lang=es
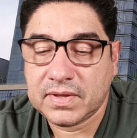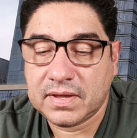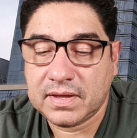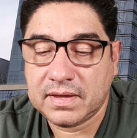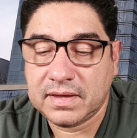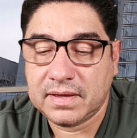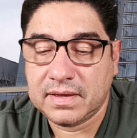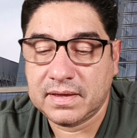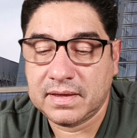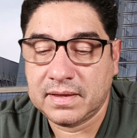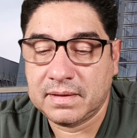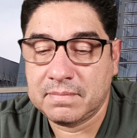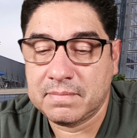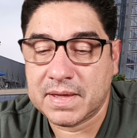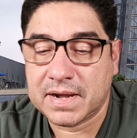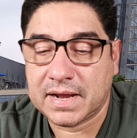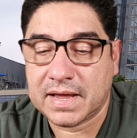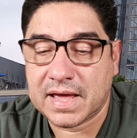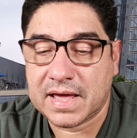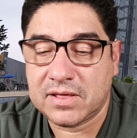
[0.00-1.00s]
eh,
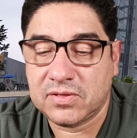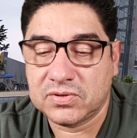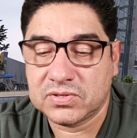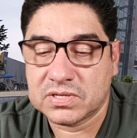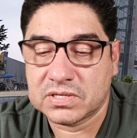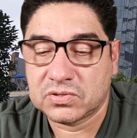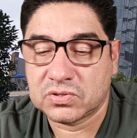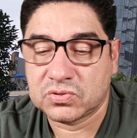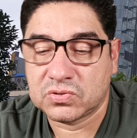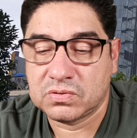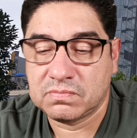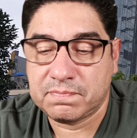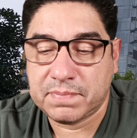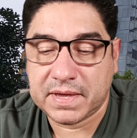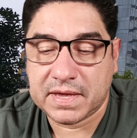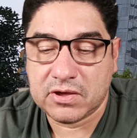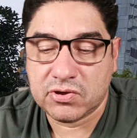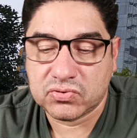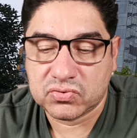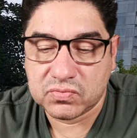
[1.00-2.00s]
mercados, estos son
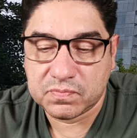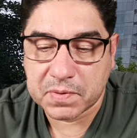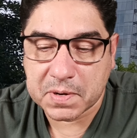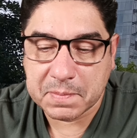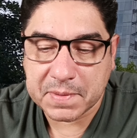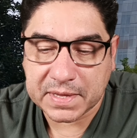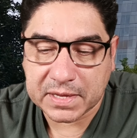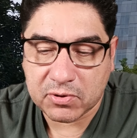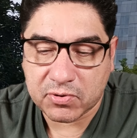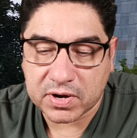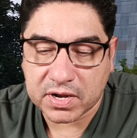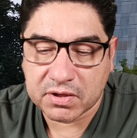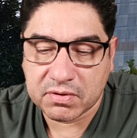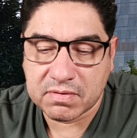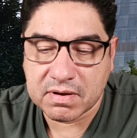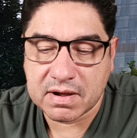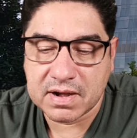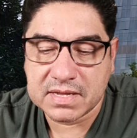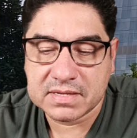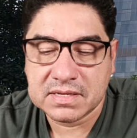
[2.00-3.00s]
pequeños supermercados
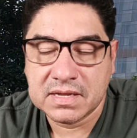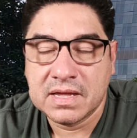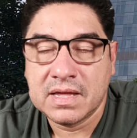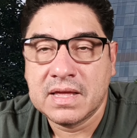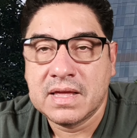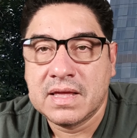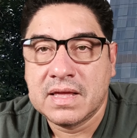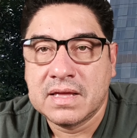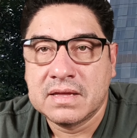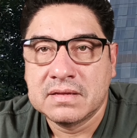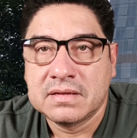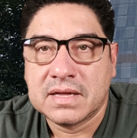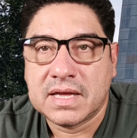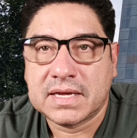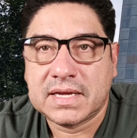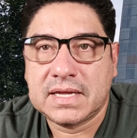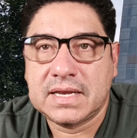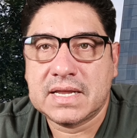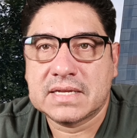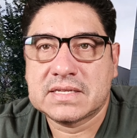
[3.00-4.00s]
regionales.
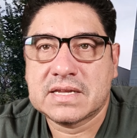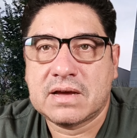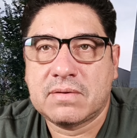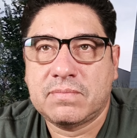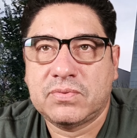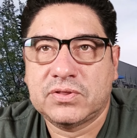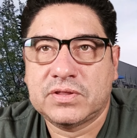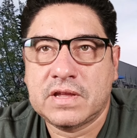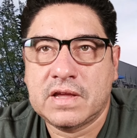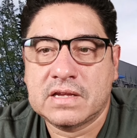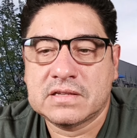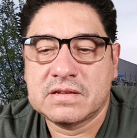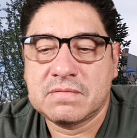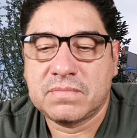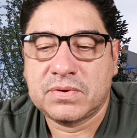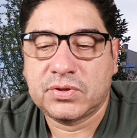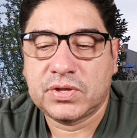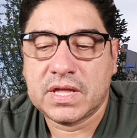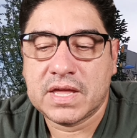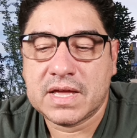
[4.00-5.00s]
Aquí las botellas en
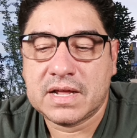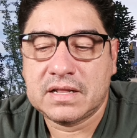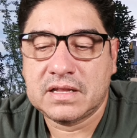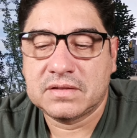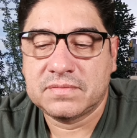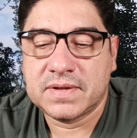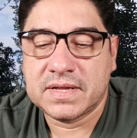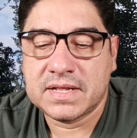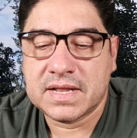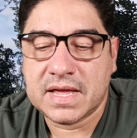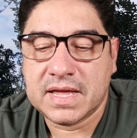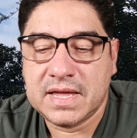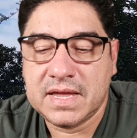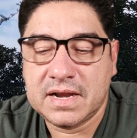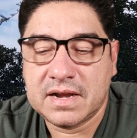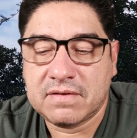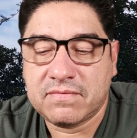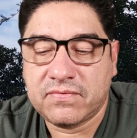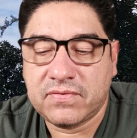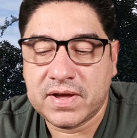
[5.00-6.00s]
botellas las ven ahí
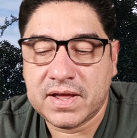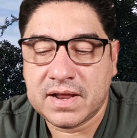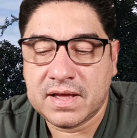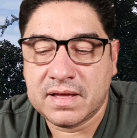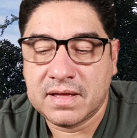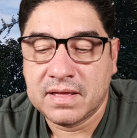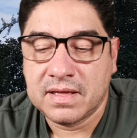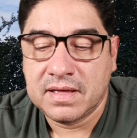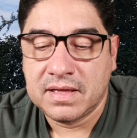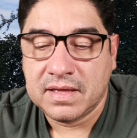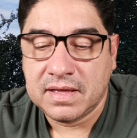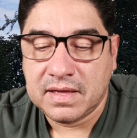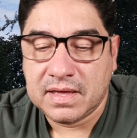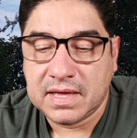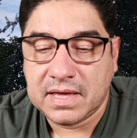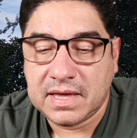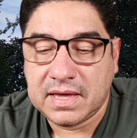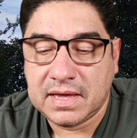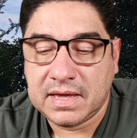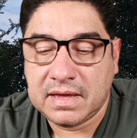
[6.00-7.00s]
en afuera.
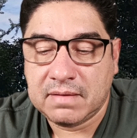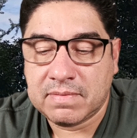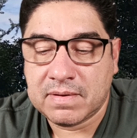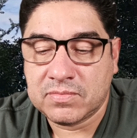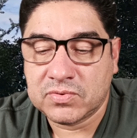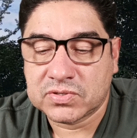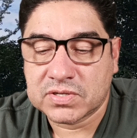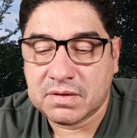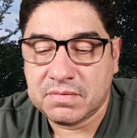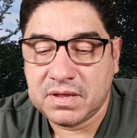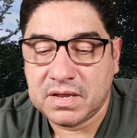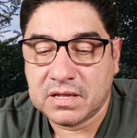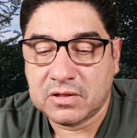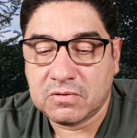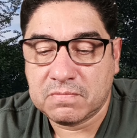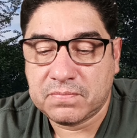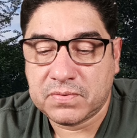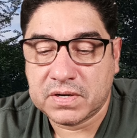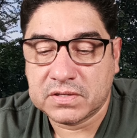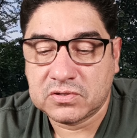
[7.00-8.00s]
Eh, vamos
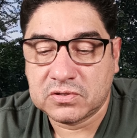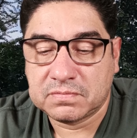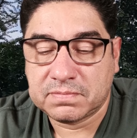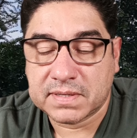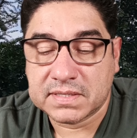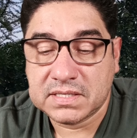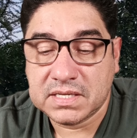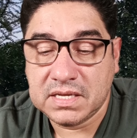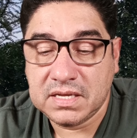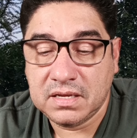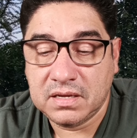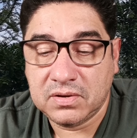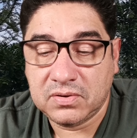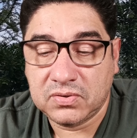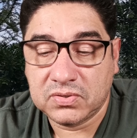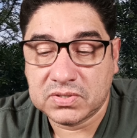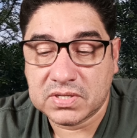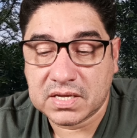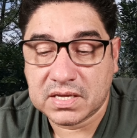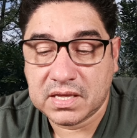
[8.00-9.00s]
caminando por estos
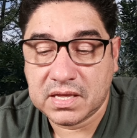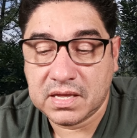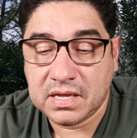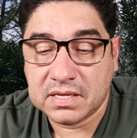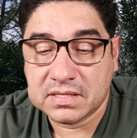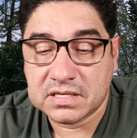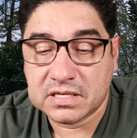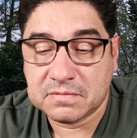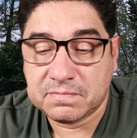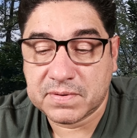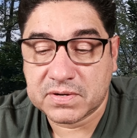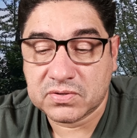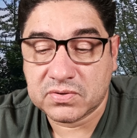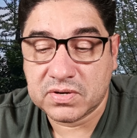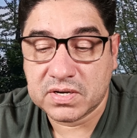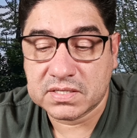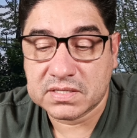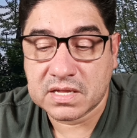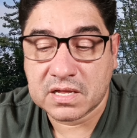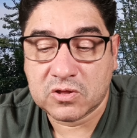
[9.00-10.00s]
pasillos. Aquí estas
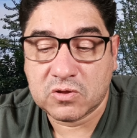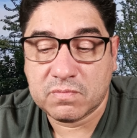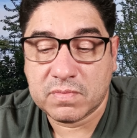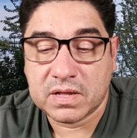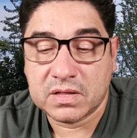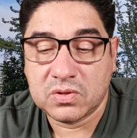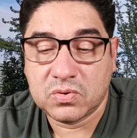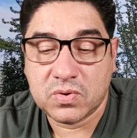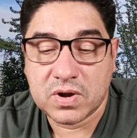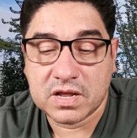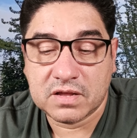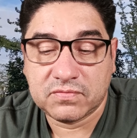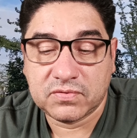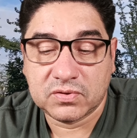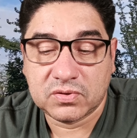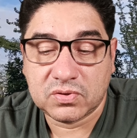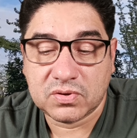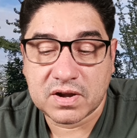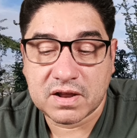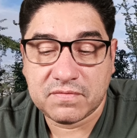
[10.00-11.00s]
personas están tomando unas
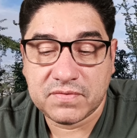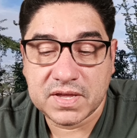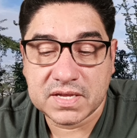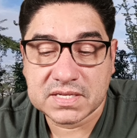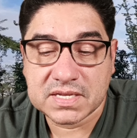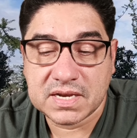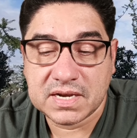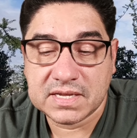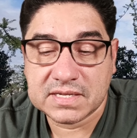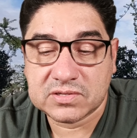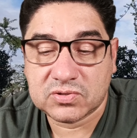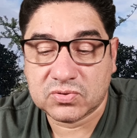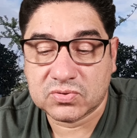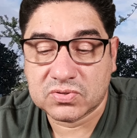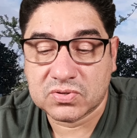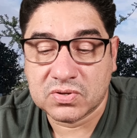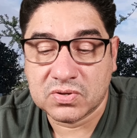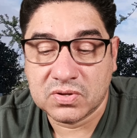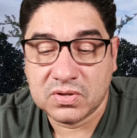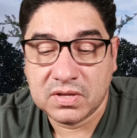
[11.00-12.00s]
fotografías en
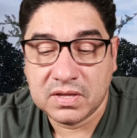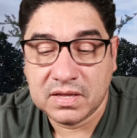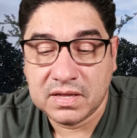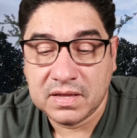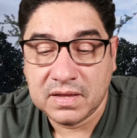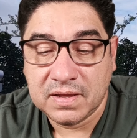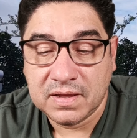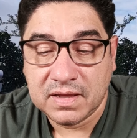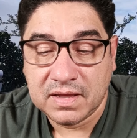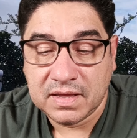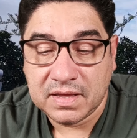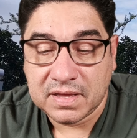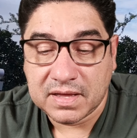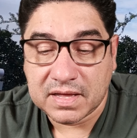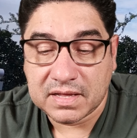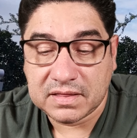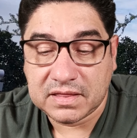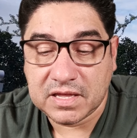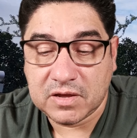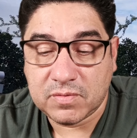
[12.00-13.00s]
estos
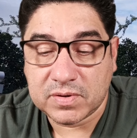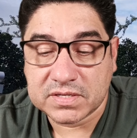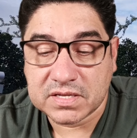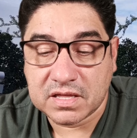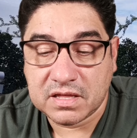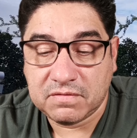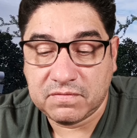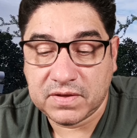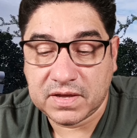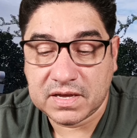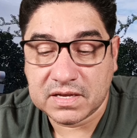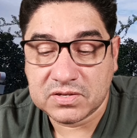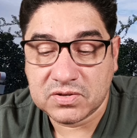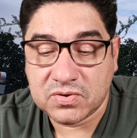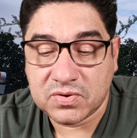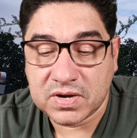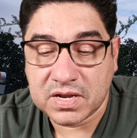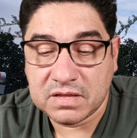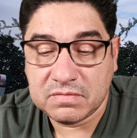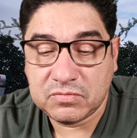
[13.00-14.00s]
antiguas
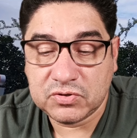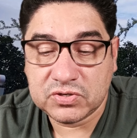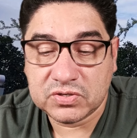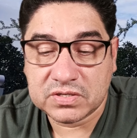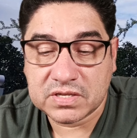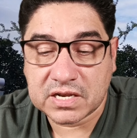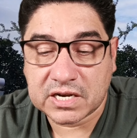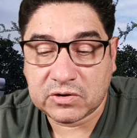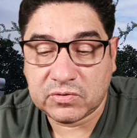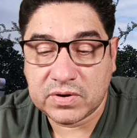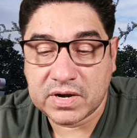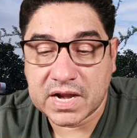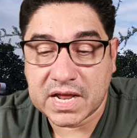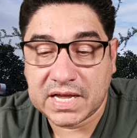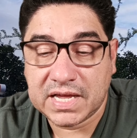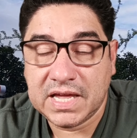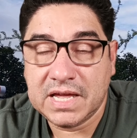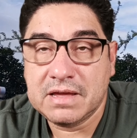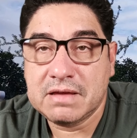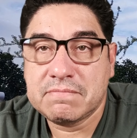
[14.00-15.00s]
edificaciones. Muchos se reúnen
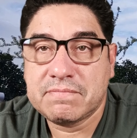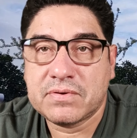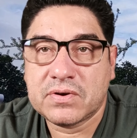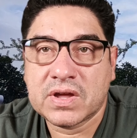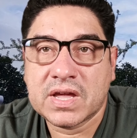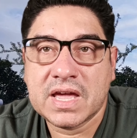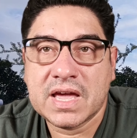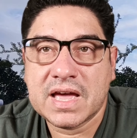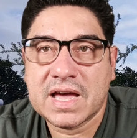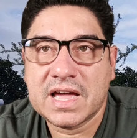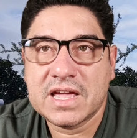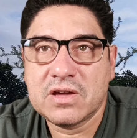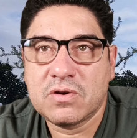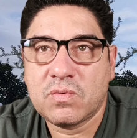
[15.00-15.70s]
aquí porque hay